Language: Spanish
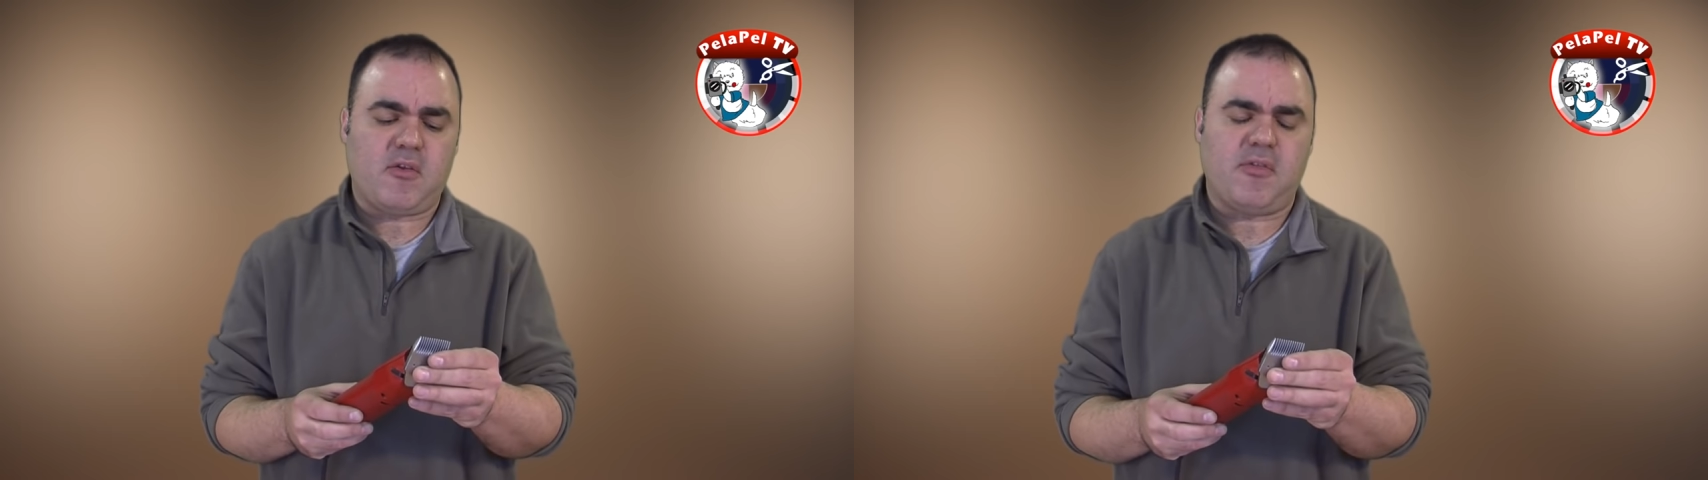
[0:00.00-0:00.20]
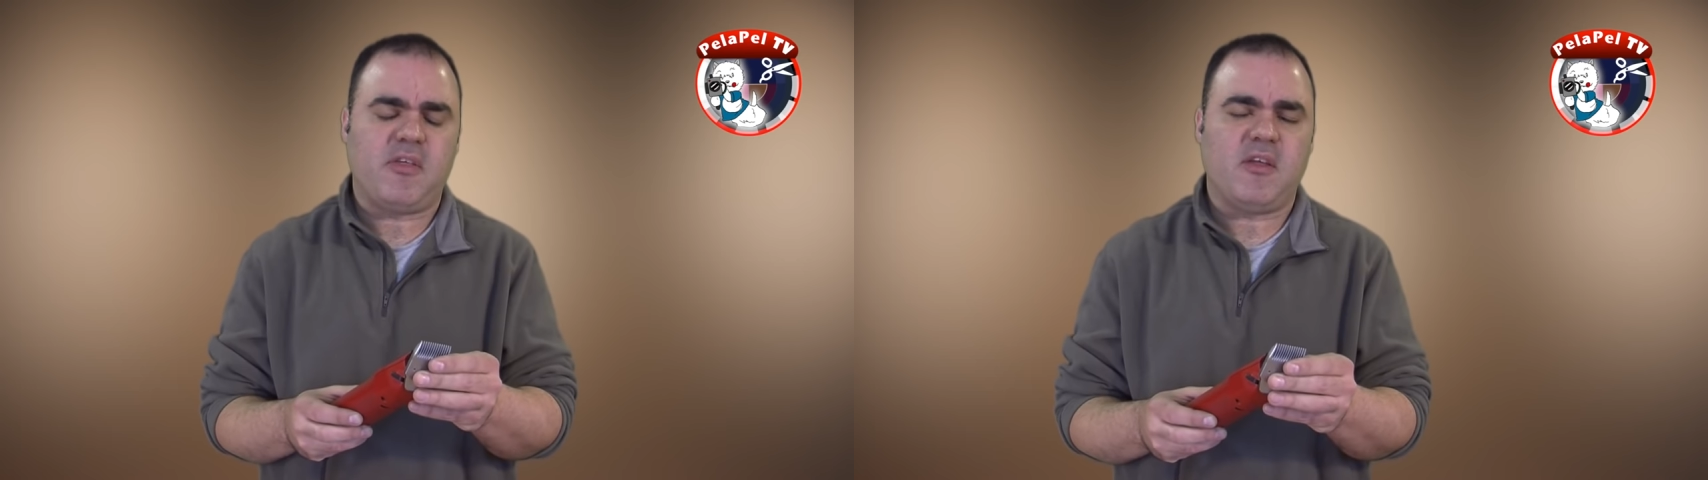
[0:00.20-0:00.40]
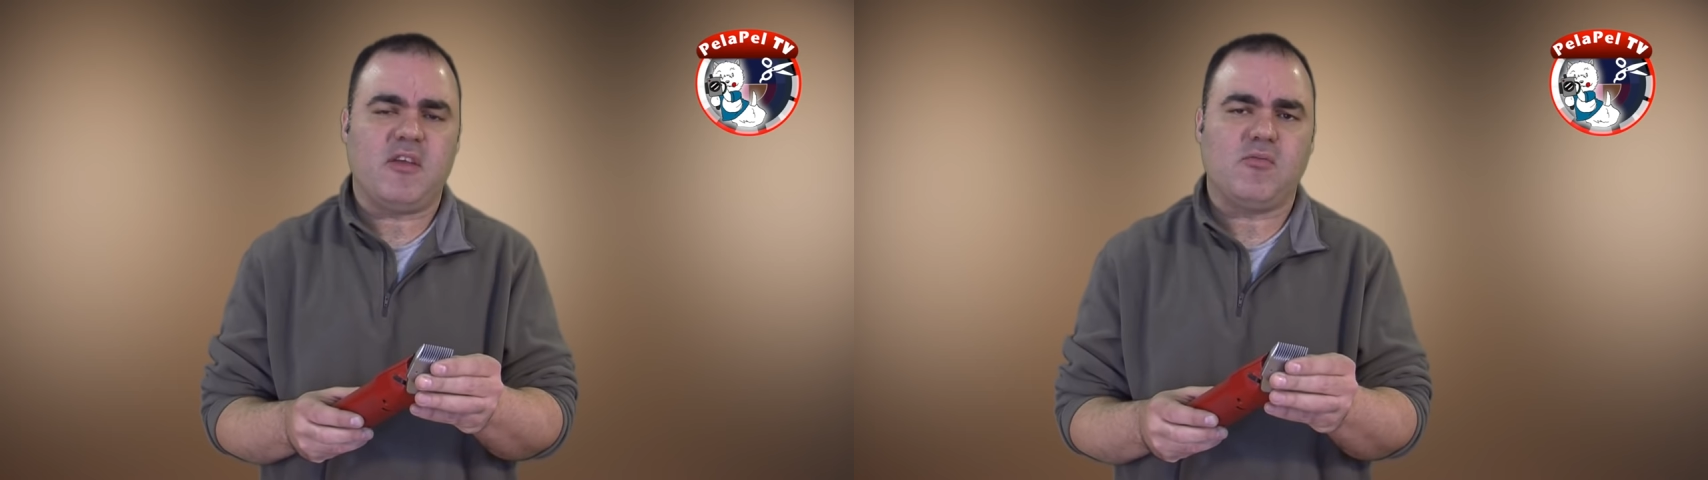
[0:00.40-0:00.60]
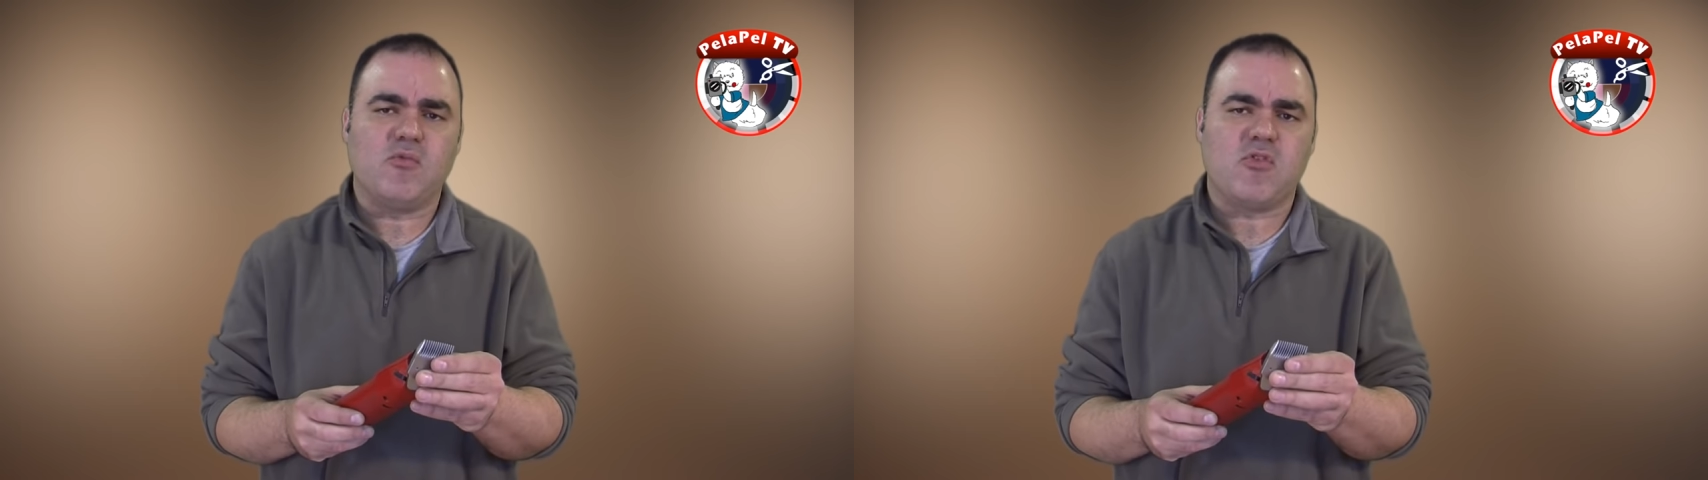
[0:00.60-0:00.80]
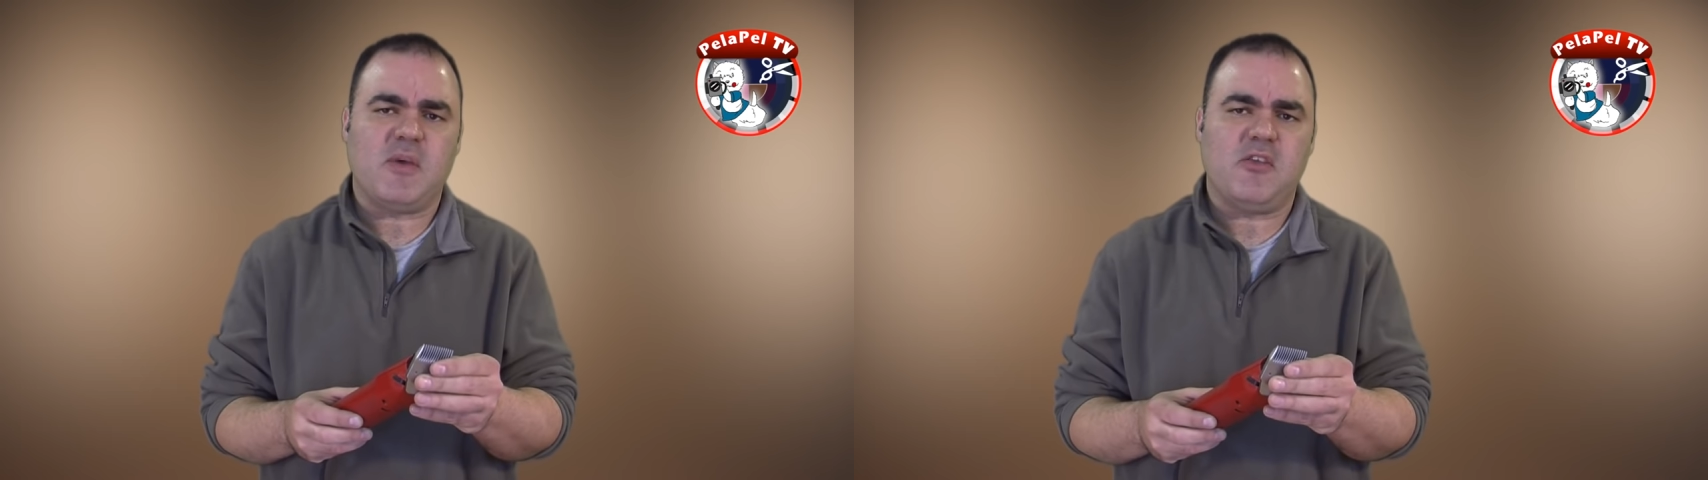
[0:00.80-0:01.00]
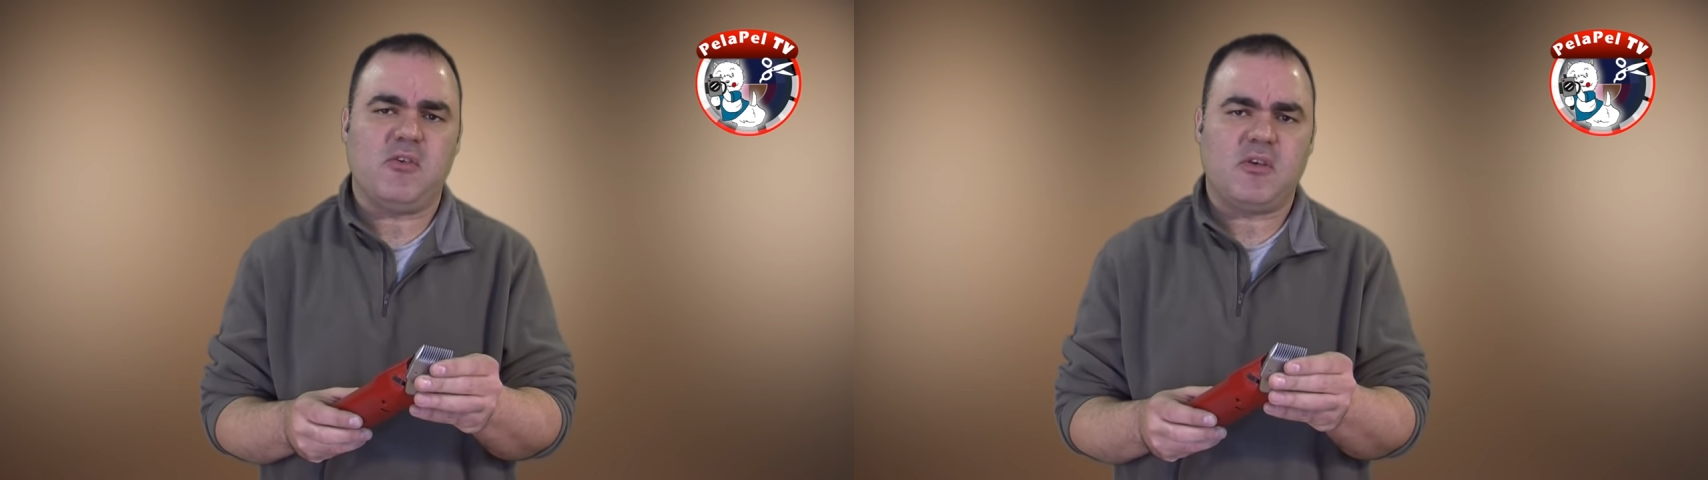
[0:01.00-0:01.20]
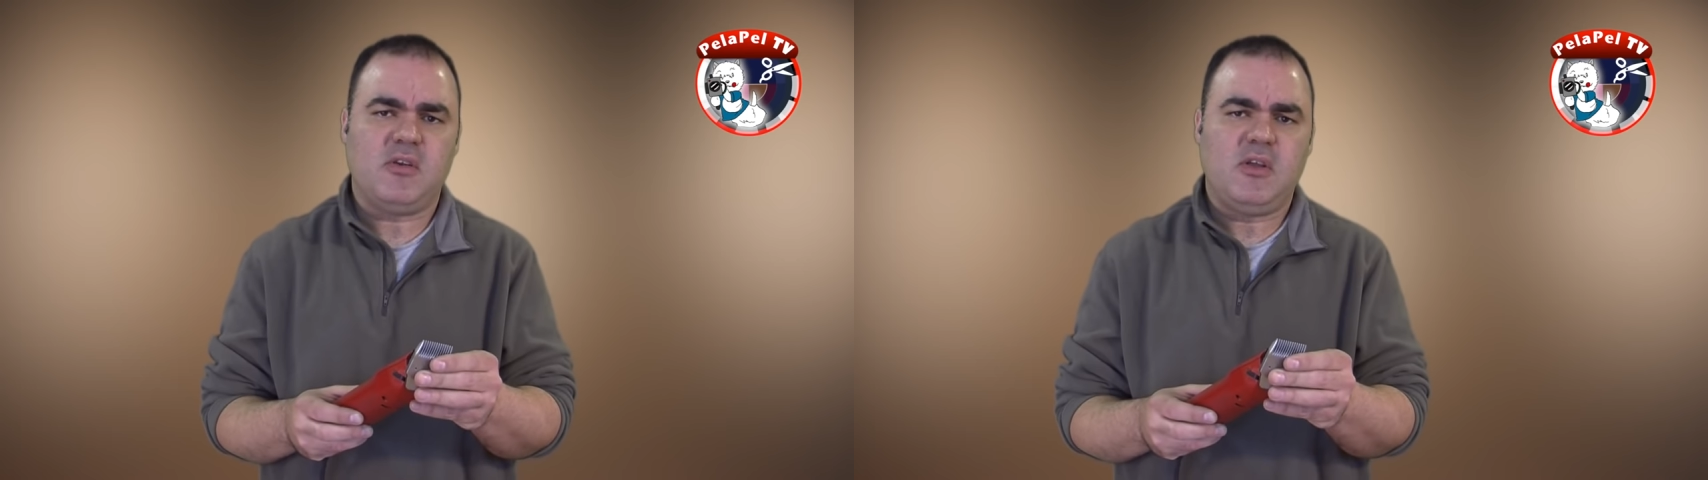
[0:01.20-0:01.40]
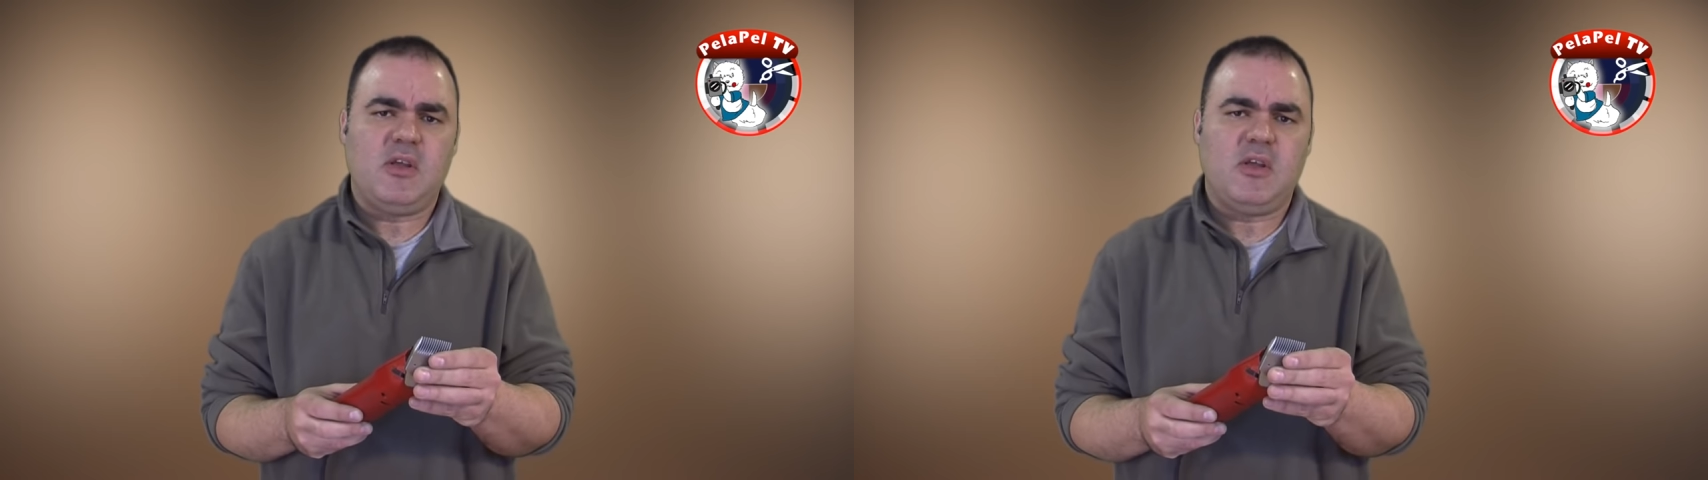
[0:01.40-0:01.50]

roce es mucho mayor